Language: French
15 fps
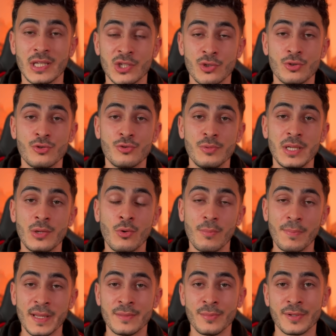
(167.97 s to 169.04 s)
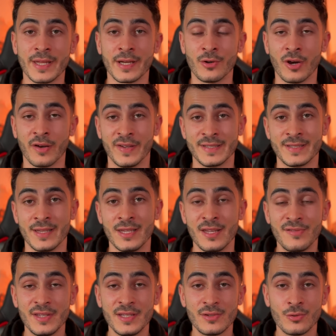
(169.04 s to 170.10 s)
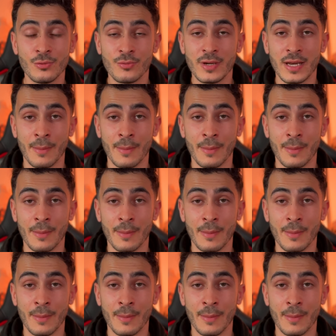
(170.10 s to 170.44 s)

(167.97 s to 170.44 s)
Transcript: Et je suis complètement d'accord avec cette définition,